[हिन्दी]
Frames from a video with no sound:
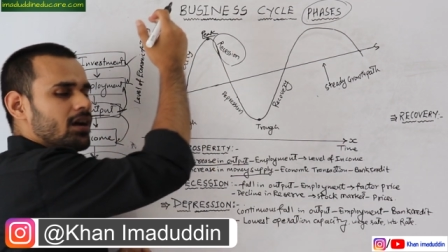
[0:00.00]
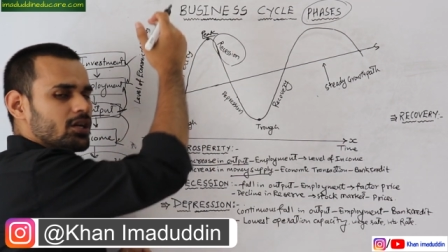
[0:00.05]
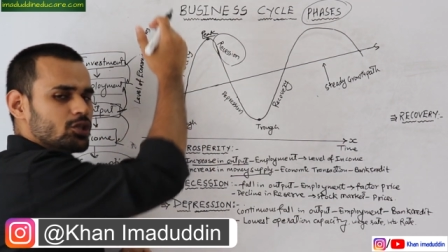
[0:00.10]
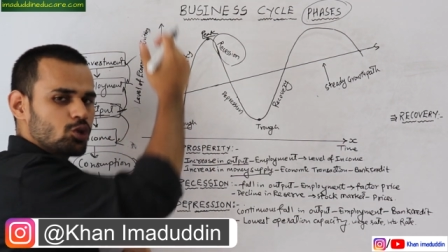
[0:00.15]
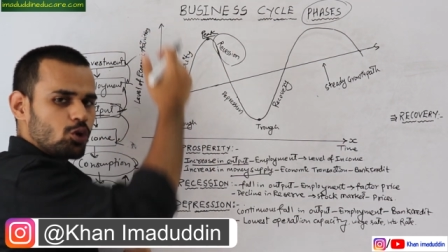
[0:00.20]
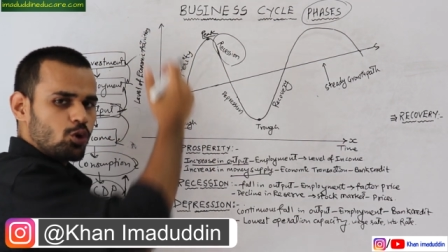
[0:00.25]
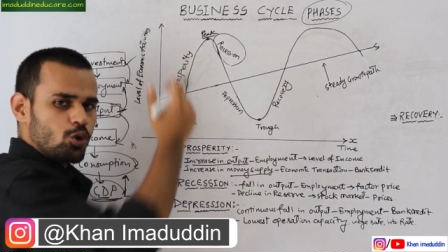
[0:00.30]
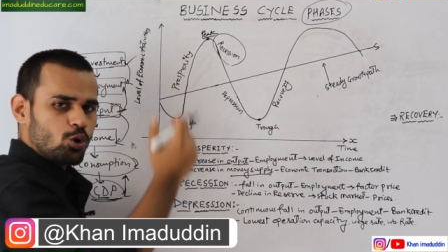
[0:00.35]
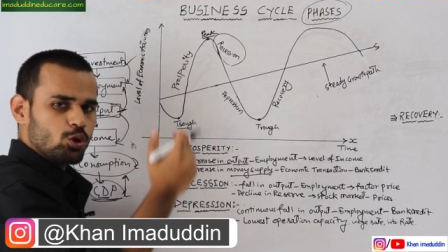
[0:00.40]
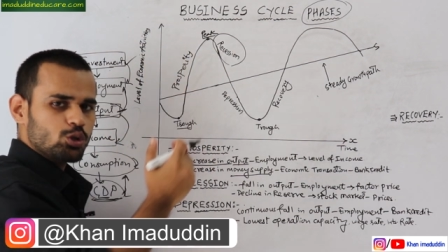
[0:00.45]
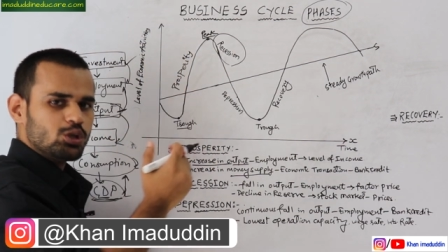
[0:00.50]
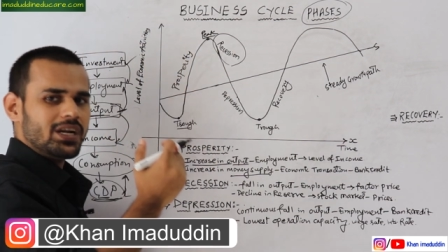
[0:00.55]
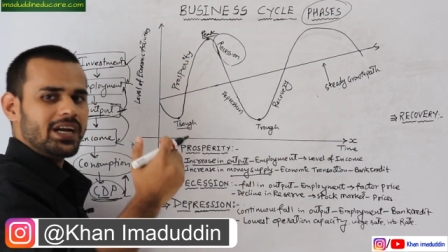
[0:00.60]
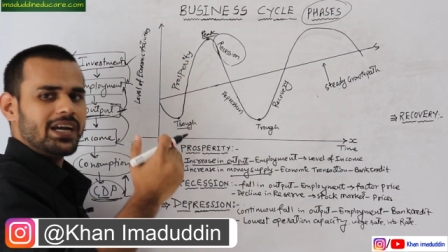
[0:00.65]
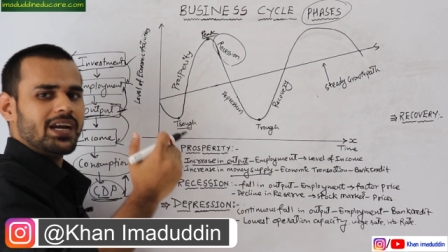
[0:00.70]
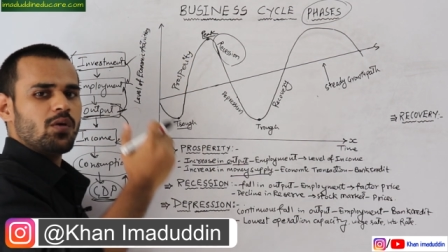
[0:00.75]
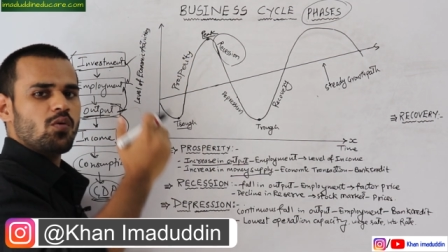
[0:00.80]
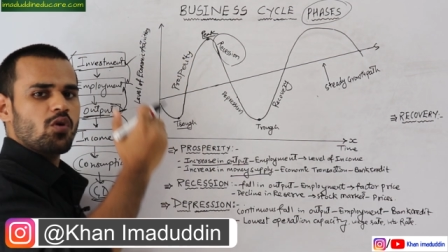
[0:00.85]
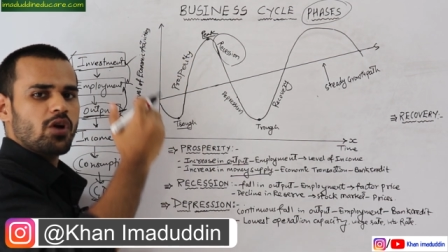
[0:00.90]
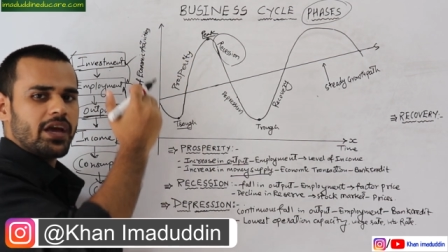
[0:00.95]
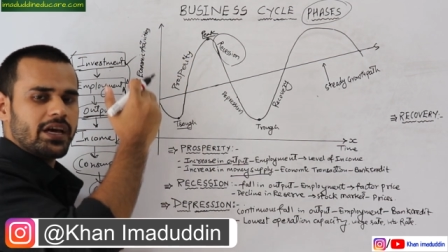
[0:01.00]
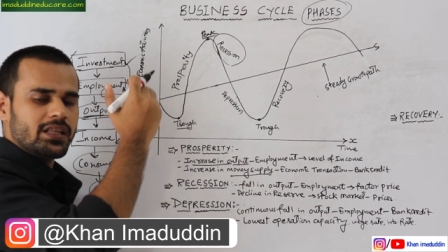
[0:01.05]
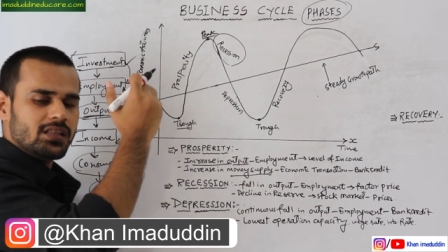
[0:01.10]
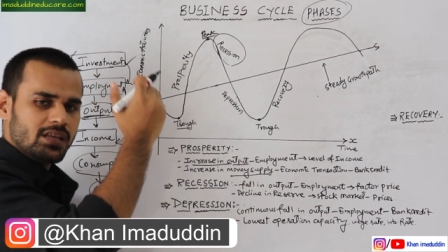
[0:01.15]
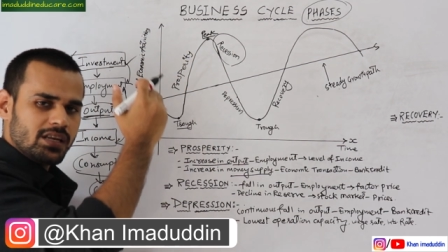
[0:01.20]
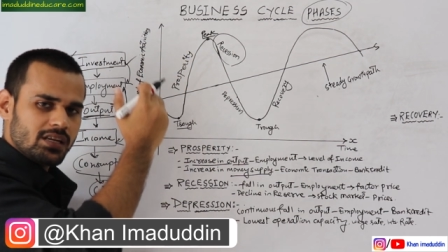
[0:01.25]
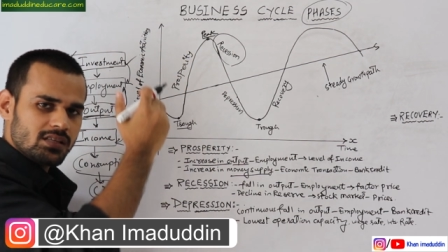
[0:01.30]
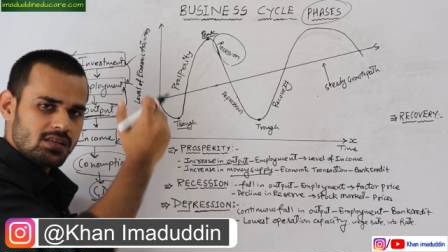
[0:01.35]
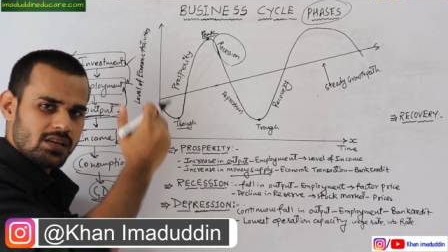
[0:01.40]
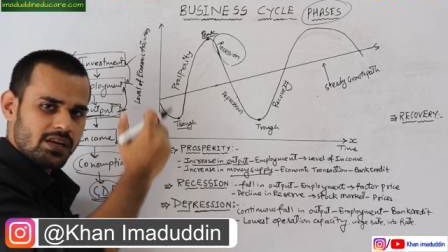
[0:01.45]
जो ग्रोथ रेट है वो क्या
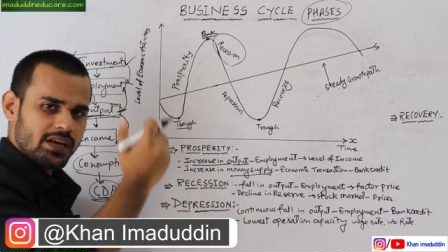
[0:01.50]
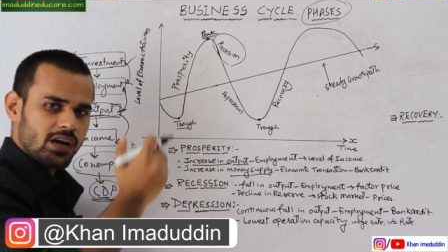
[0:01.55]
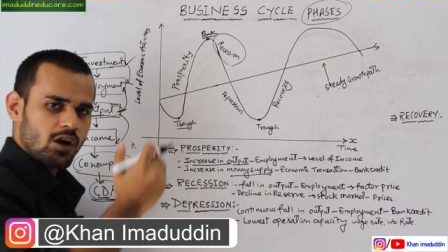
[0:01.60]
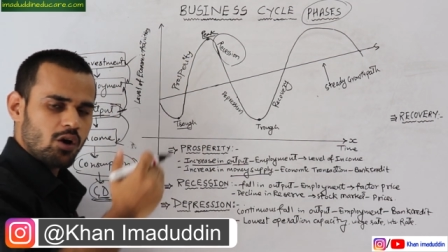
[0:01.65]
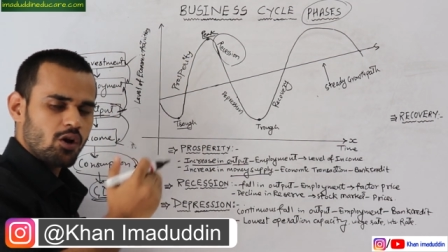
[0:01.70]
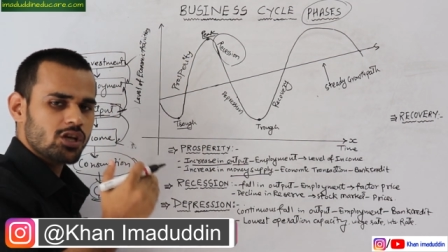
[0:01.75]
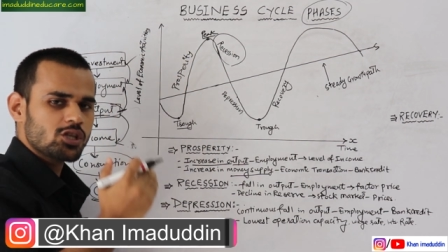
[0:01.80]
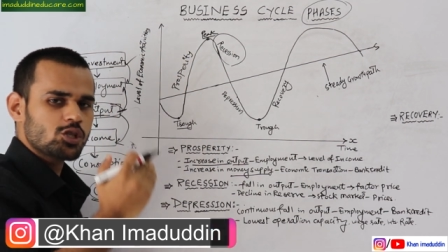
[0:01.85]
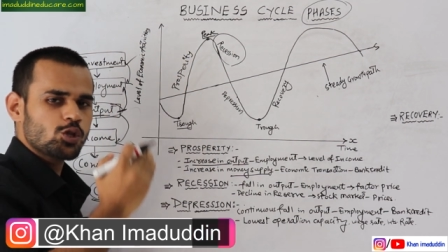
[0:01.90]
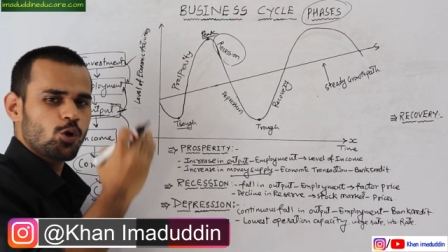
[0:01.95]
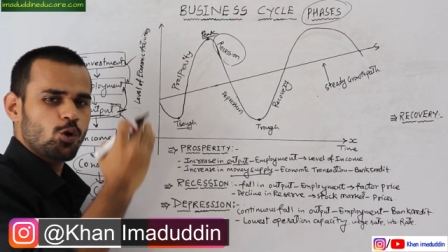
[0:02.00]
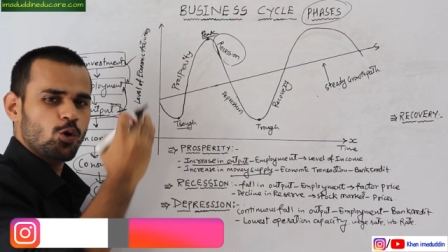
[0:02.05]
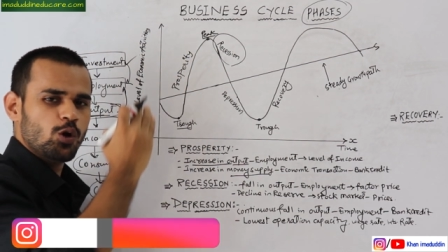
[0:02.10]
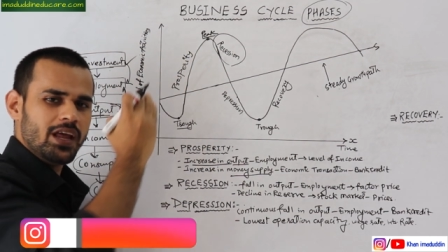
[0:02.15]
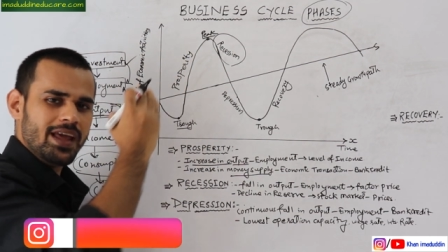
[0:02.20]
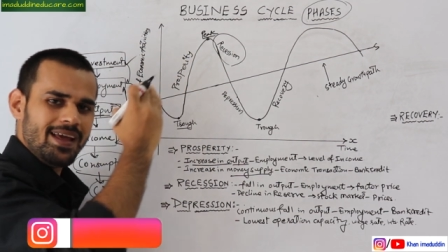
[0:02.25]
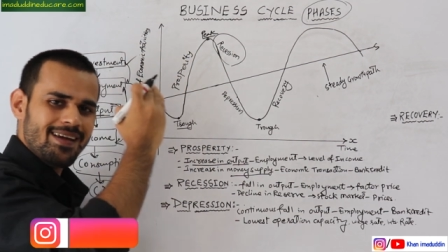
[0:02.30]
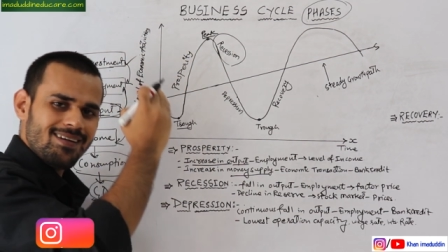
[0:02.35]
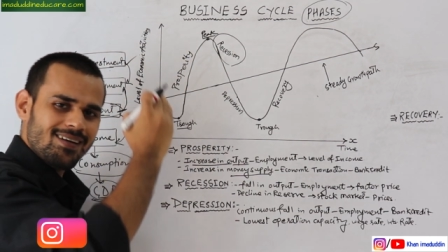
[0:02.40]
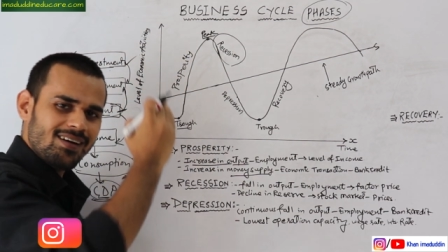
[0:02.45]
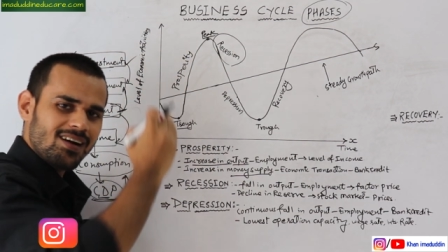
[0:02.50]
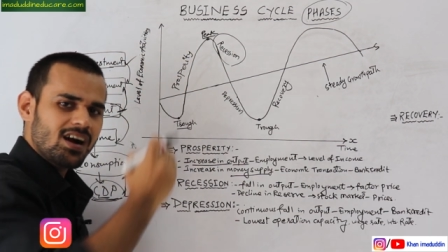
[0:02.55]
धीरे धीरे क्या हो रहा है स्लोली